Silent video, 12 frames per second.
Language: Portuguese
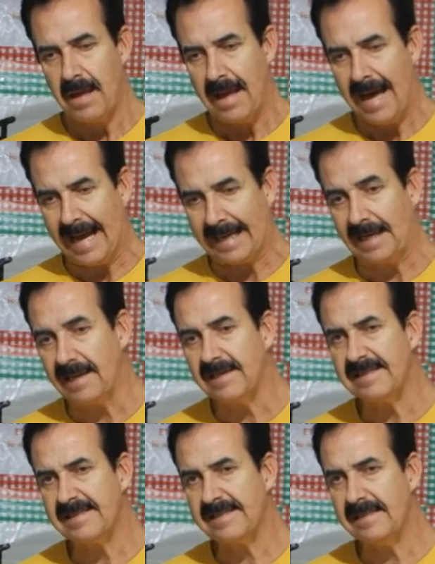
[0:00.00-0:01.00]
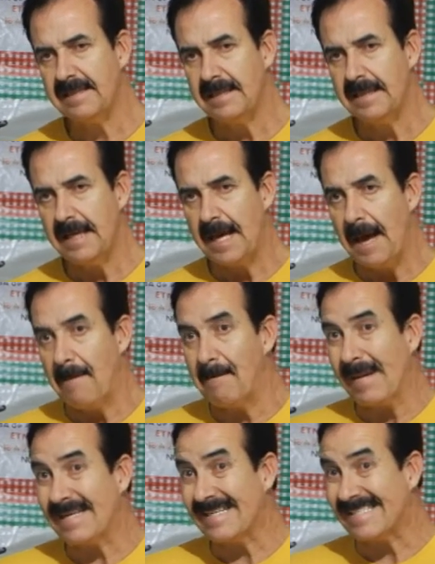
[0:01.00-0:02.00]
a criança,
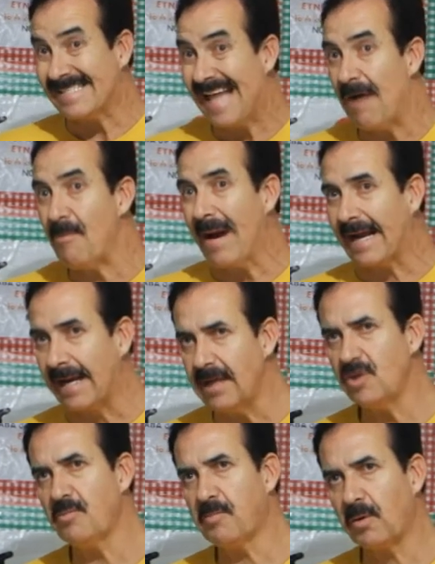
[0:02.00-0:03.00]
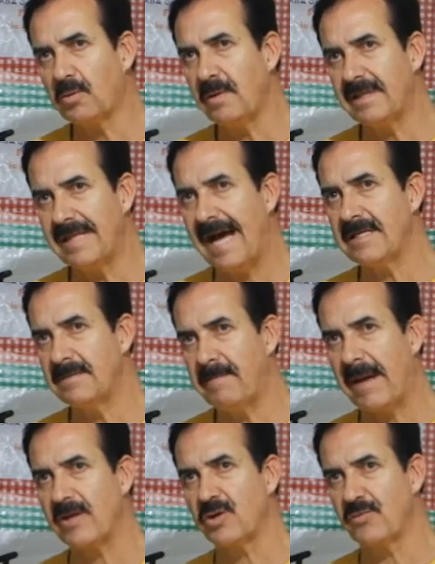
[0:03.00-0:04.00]
mas dá uma grande oportunidade
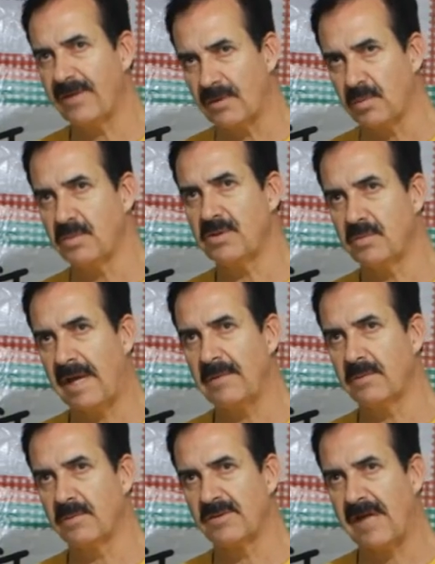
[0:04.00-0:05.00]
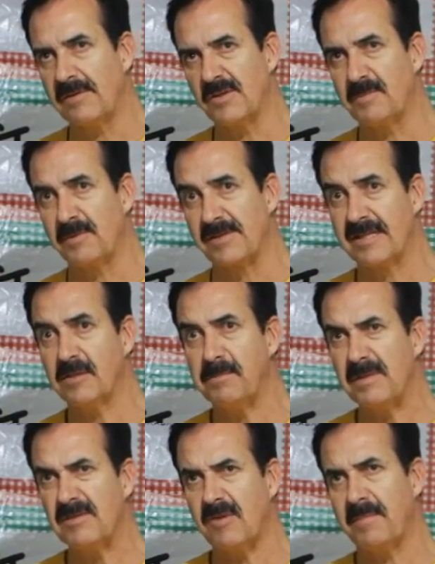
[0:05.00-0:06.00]
para a juventude do Estado do Espírito Santo,
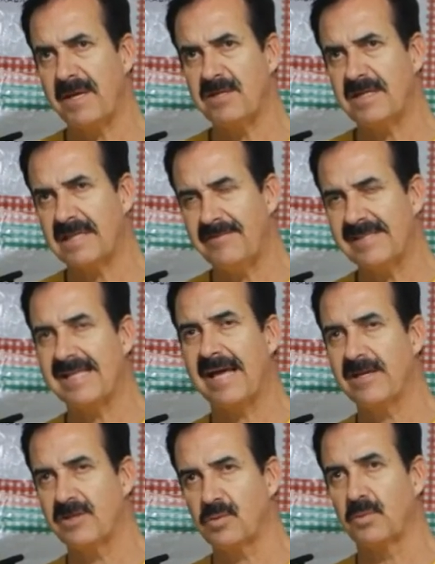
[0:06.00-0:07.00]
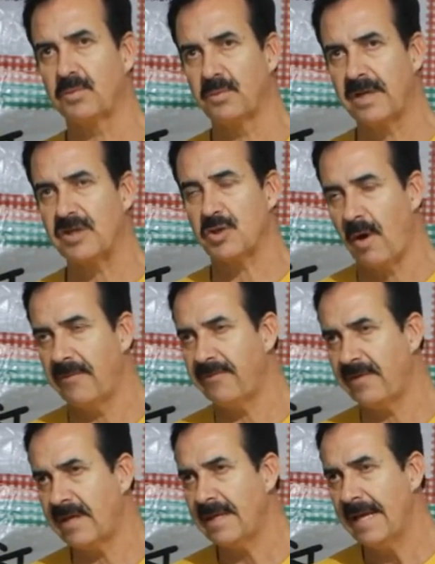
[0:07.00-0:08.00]
principalmente através da Rede Cultura Jovem,